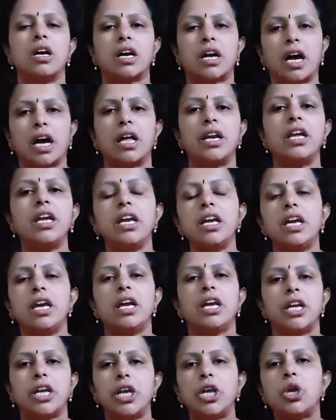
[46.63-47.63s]
కానీ
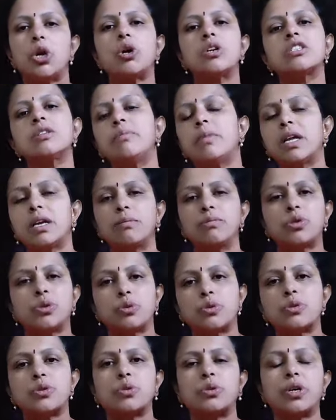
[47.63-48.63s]
ఈరోజు మనం
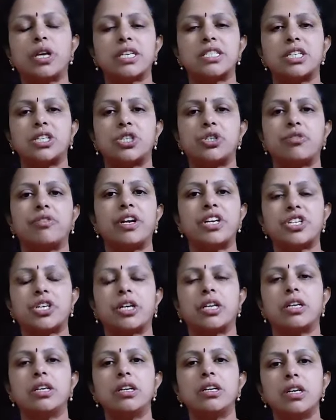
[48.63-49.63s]
చూస్తుంటే
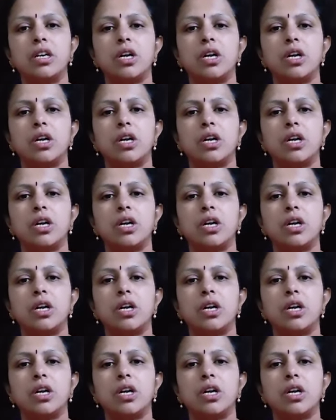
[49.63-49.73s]
సిచ్యువేషన్